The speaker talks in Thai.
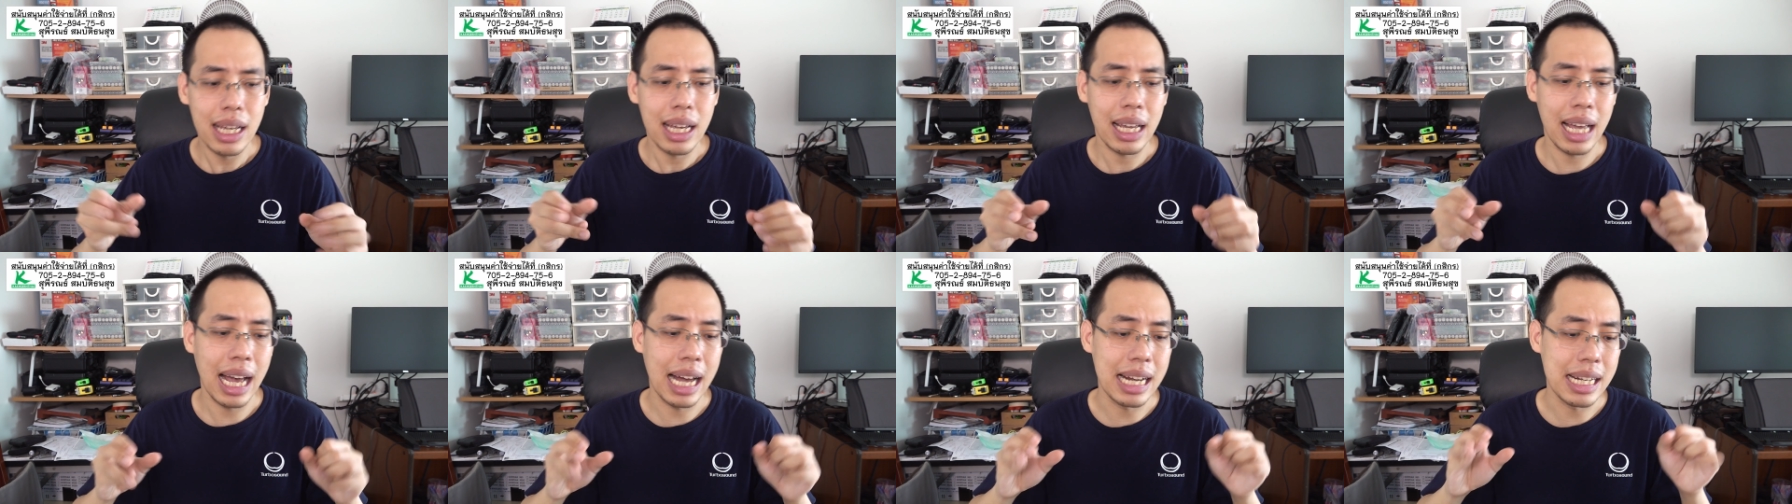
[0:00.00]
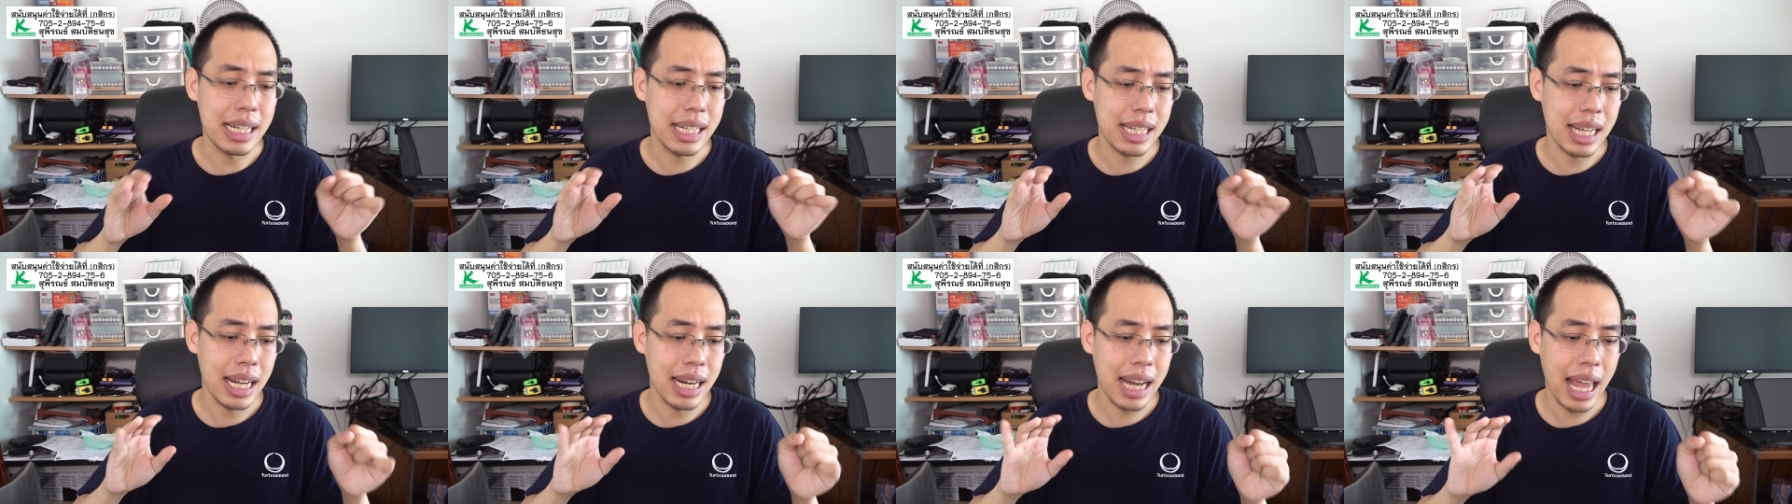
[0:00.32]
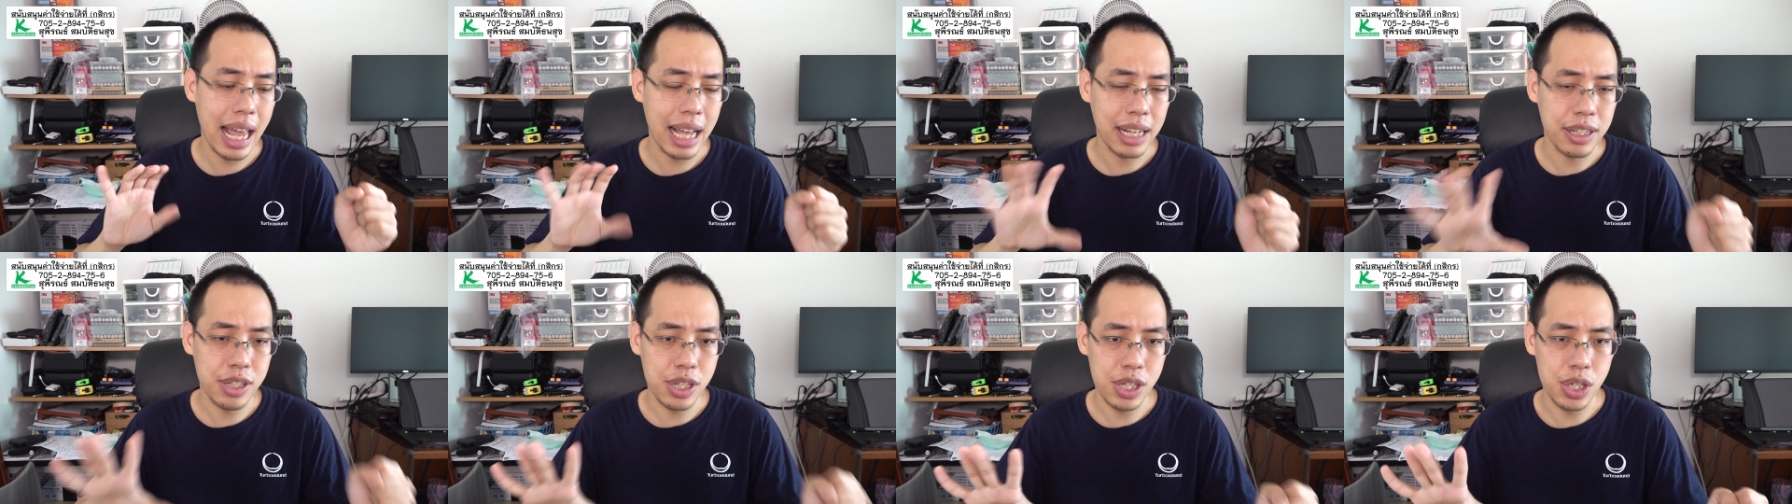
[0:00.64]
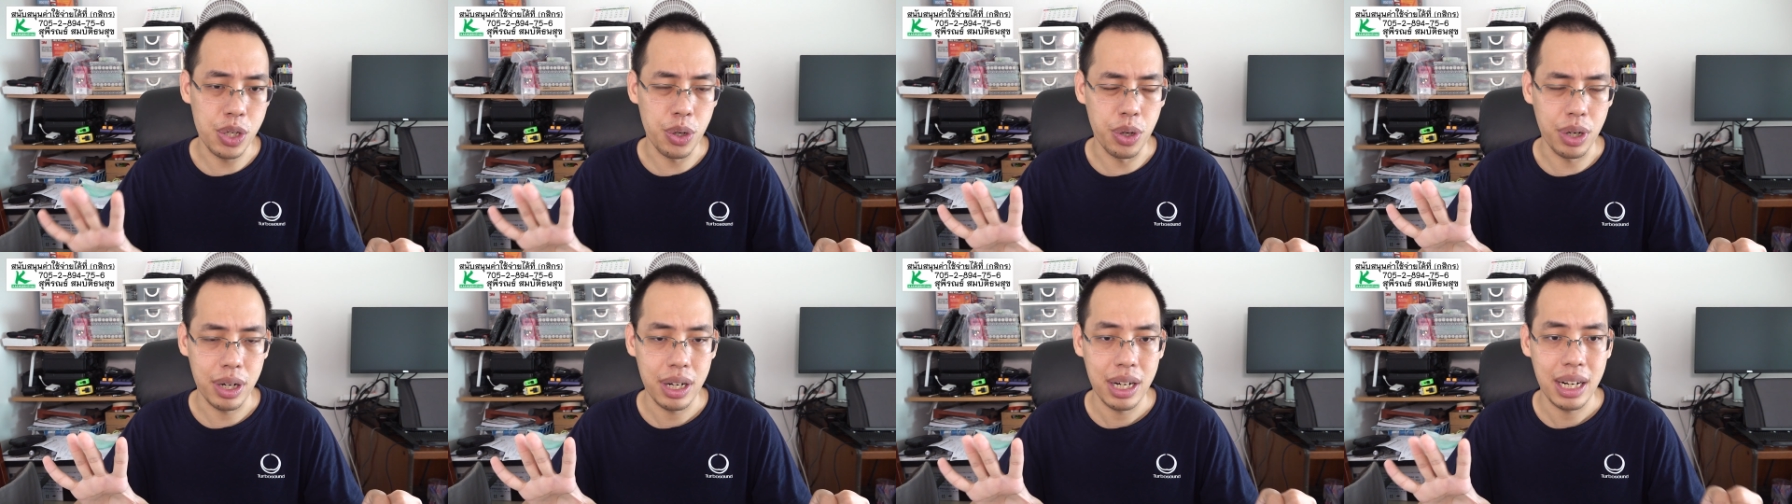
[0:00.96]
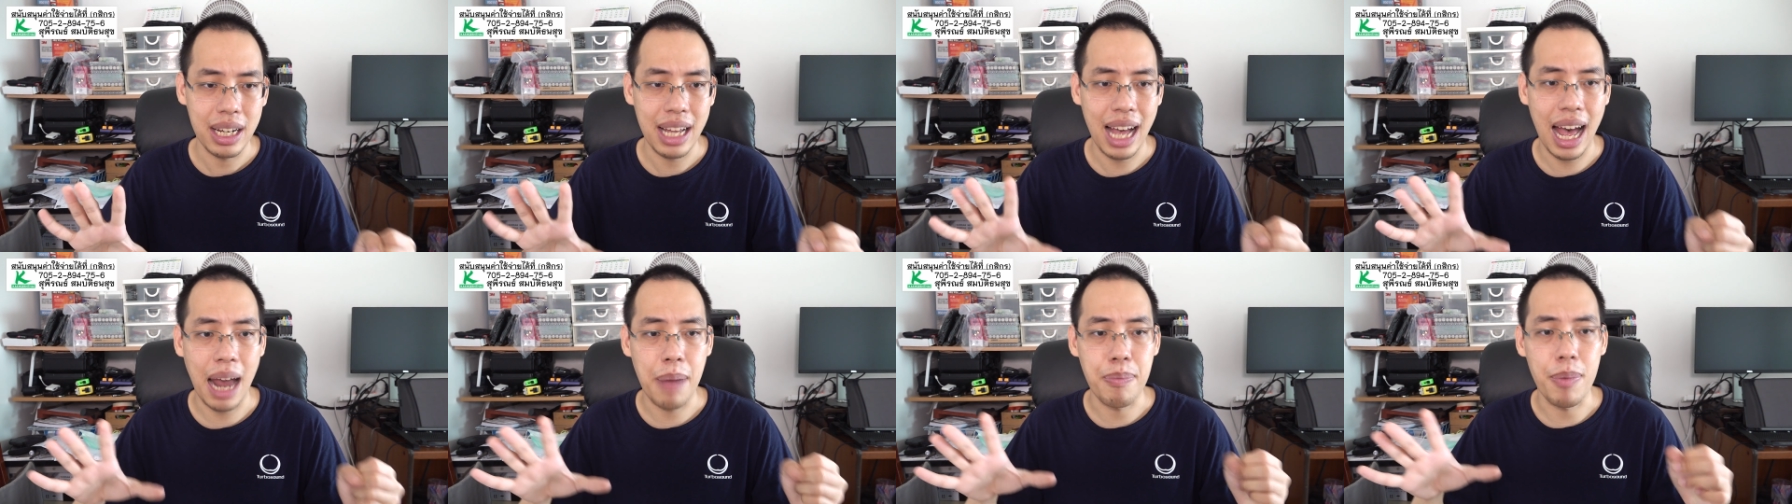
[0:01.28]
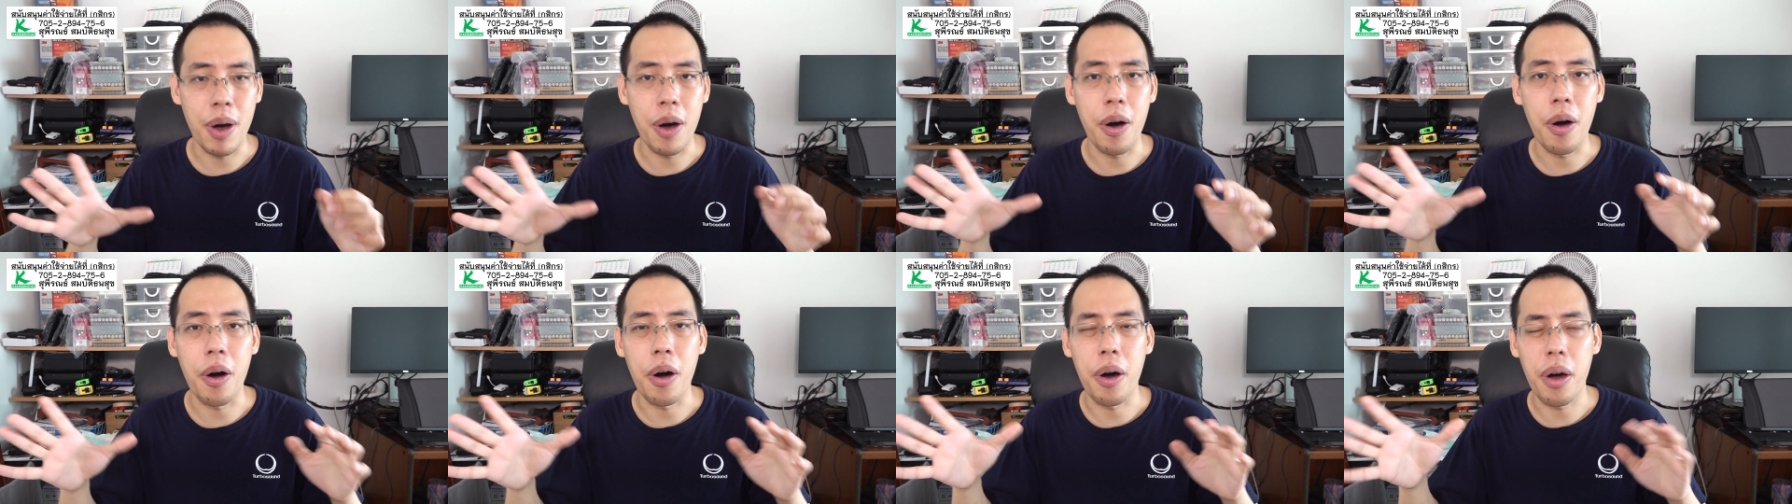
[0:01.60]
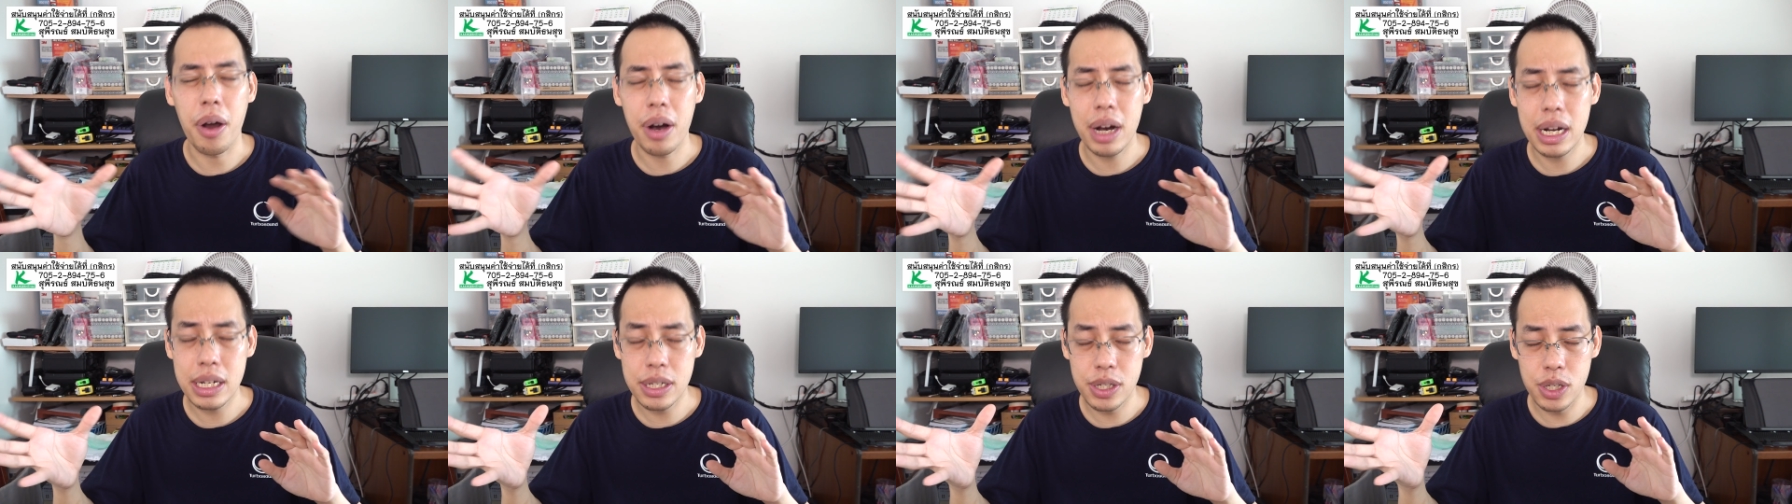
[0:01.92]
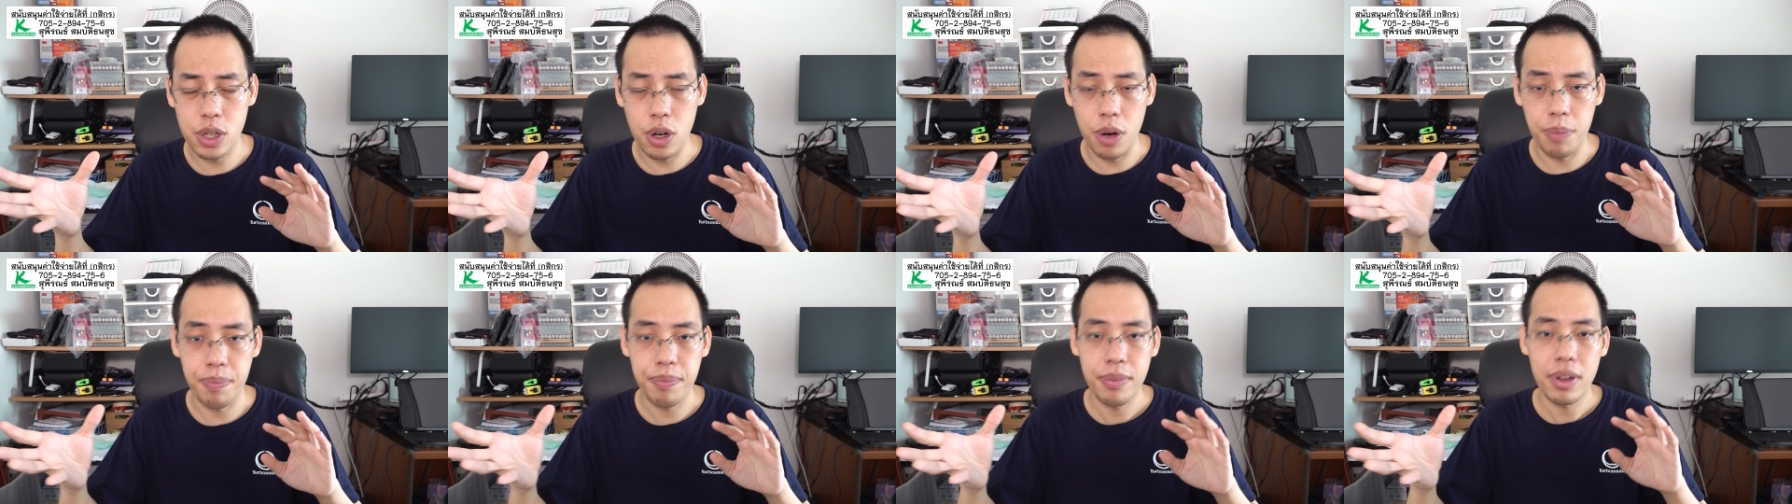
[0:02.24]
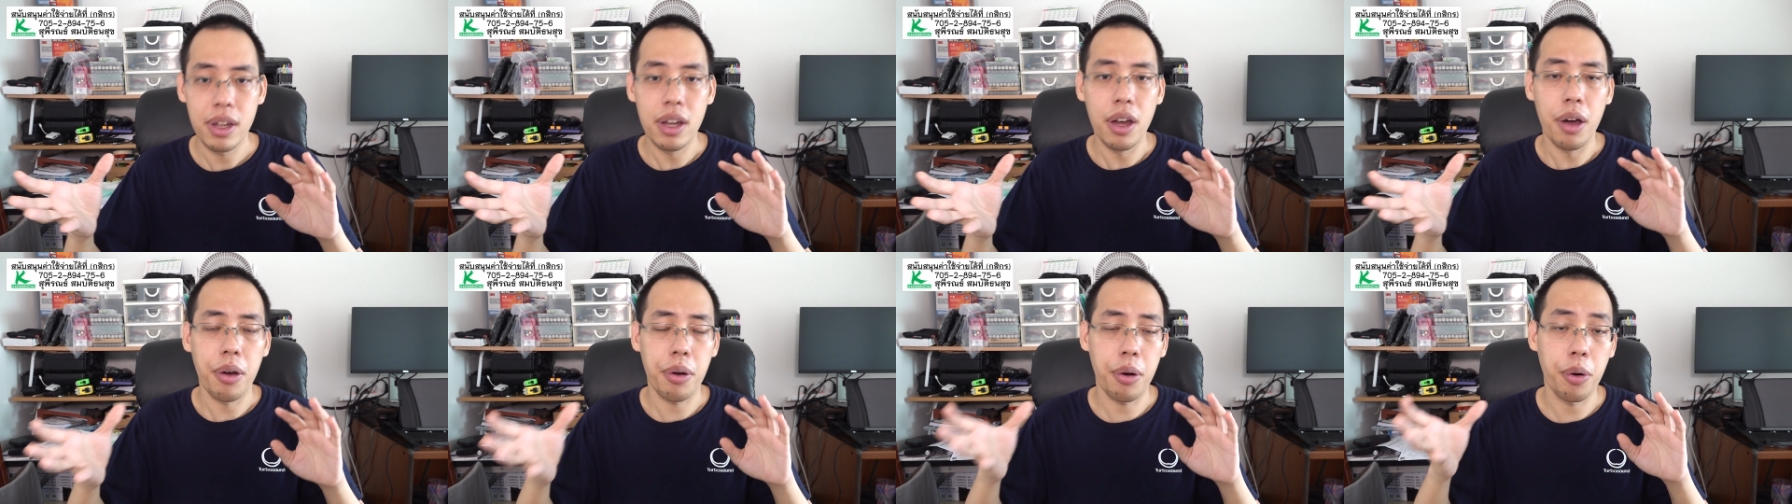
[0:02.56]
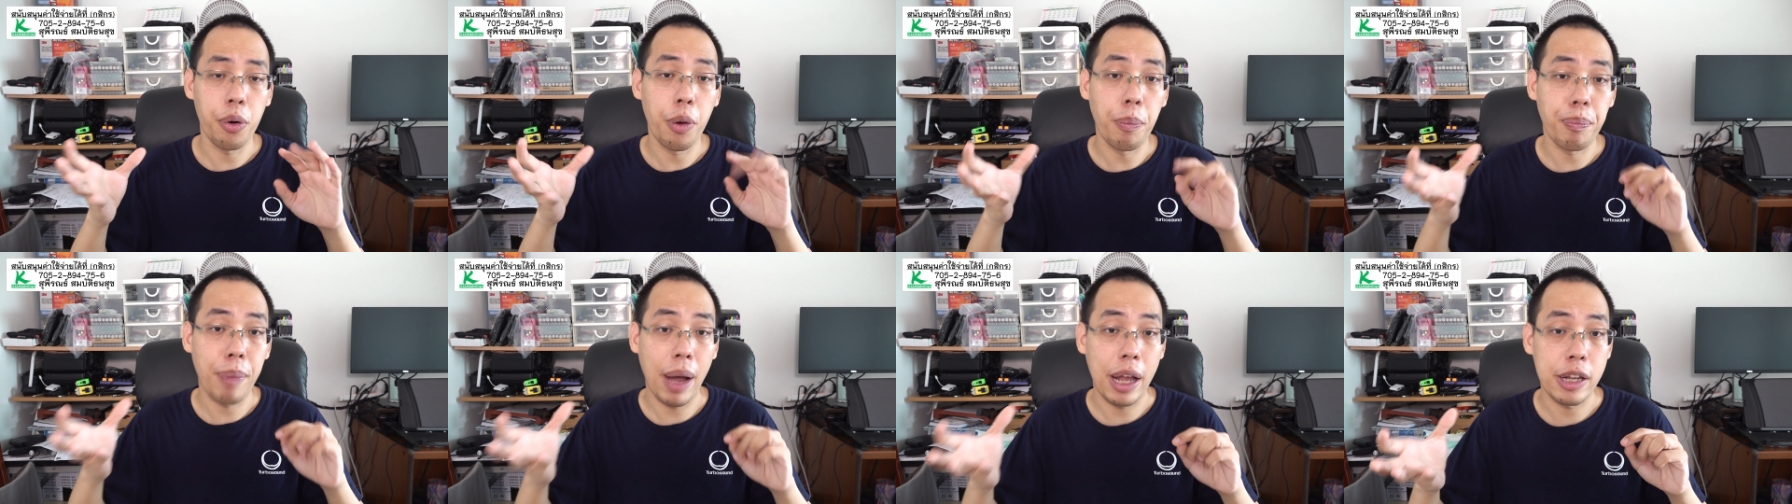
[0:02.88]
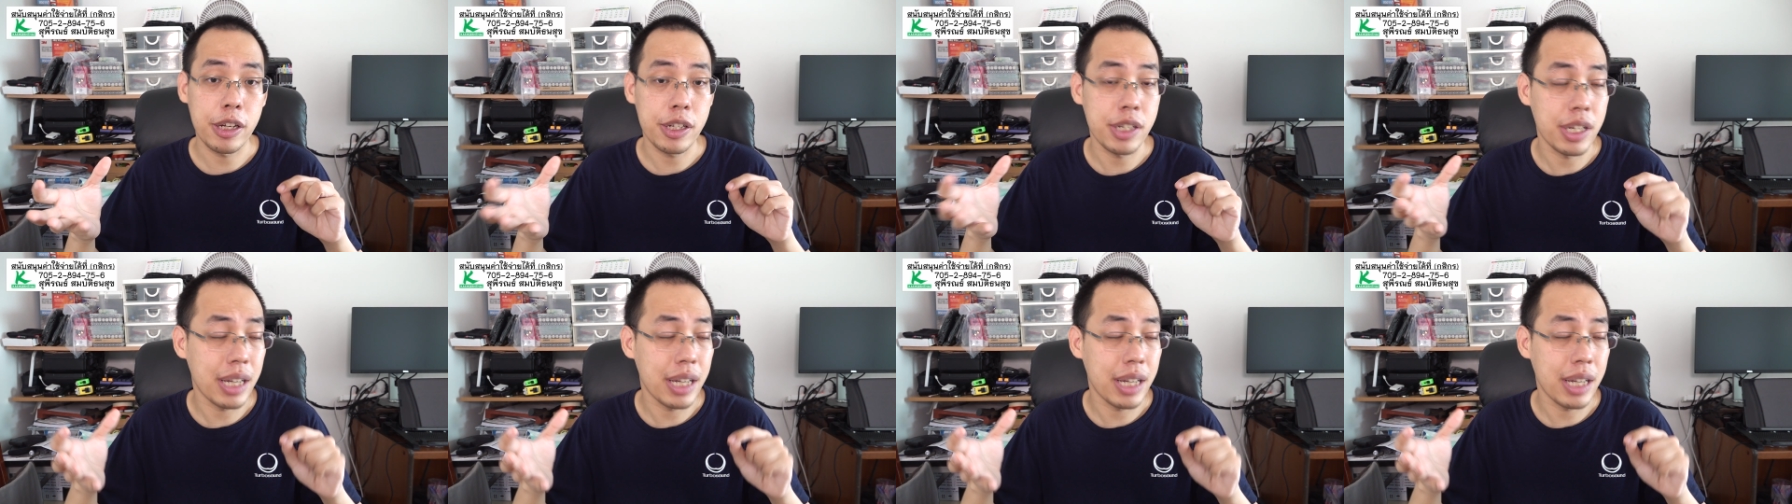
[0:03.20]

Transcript: งานแสดงสด งานมหรสพรวมไปจน